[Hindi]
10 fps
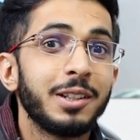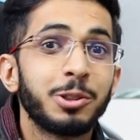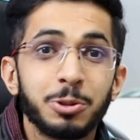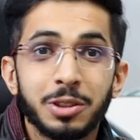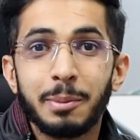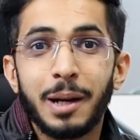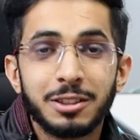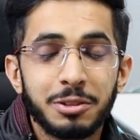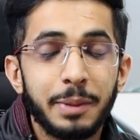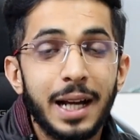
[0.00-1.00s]
दूसरे
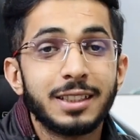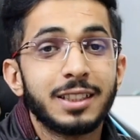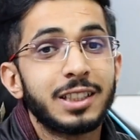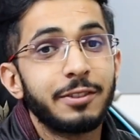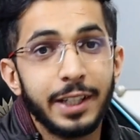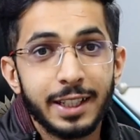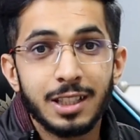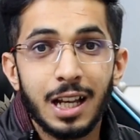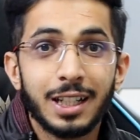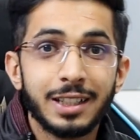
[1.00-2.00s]
पासवर्ड मैनेजर सिर्फ एक
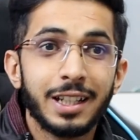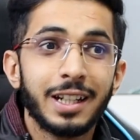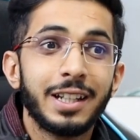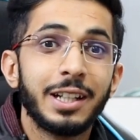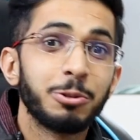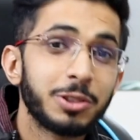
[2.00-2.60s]
साल का दे रहे हैं ये